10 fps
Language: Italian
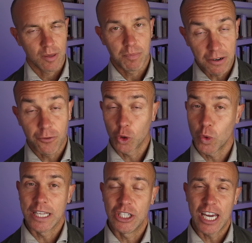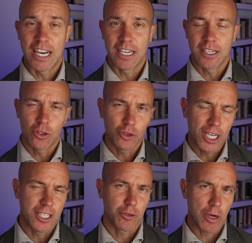Per fortuna di Jenny non
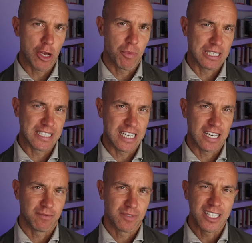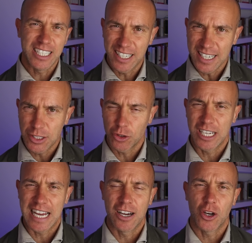c'è nessuna neoplasia, il rischio
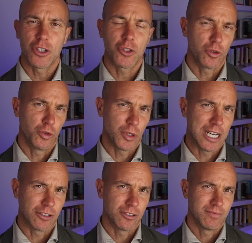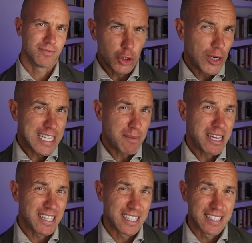di cancro è scongiurato. Non ha
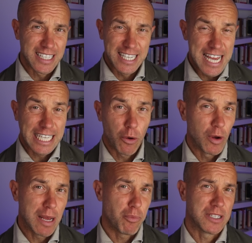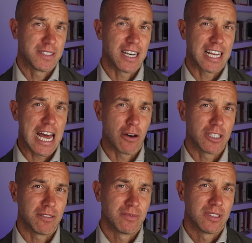diabete e neanche quella può essere la causa.